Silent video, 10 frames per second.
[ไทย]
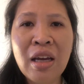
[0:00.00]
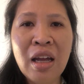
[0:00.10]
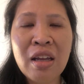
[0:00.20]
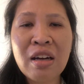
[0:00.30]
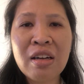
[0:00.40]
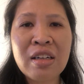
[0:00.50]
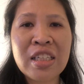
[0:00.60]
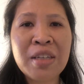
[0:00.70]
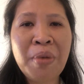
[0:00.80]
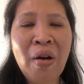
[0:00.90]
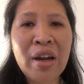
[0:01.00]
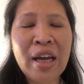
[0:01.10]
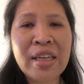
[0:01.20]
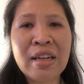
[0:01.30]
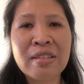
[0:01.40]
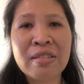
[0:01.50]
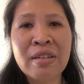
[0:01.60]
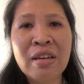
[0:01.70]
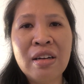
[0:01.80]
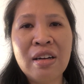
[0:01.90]
แล้วก็อย่างที่บอกค่ะอย่าง
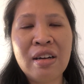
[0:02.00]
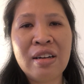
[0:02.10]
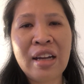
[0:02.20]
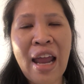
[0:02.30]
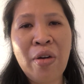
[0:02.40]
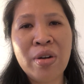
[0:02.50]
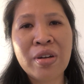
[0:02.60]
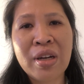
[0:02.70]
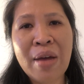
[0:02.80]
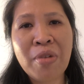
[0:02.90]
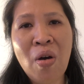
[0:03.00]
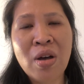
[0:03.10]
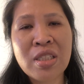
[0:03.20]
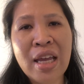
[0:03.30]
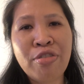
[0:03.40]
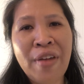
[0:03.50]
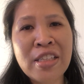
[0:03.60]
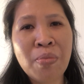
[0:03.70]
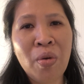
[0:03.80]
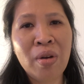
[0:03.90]
หลายๆคนก็ทำคอร์สใช้
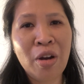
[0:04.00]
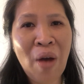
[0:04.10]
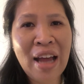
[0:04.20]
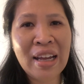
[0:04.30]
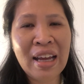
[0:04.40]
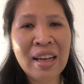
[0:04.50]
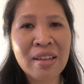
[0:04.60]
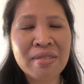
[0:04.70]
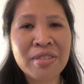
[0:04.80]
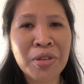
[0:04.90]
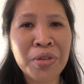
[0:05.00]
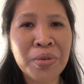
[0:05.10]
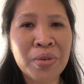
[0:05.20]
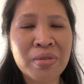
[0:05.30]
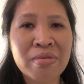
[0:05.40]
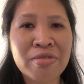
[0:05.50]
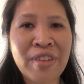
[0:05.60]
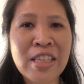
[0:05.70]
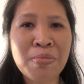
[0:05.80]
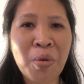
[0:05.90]
Facebook ระวังนะคะอยู่ๆ
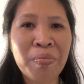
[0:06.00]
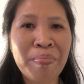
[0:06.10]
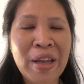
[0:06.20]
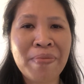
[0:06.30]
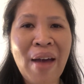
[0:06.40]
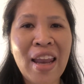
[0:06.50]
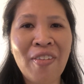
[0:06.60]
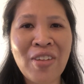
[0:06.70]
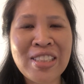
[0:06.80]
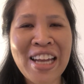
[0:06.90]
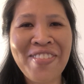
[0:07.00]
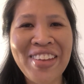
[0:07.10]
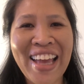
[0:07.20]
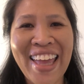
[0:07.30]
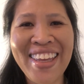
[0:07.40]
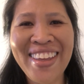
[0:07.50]
Facebook ปิดไปแล้วคนจะทำยังไง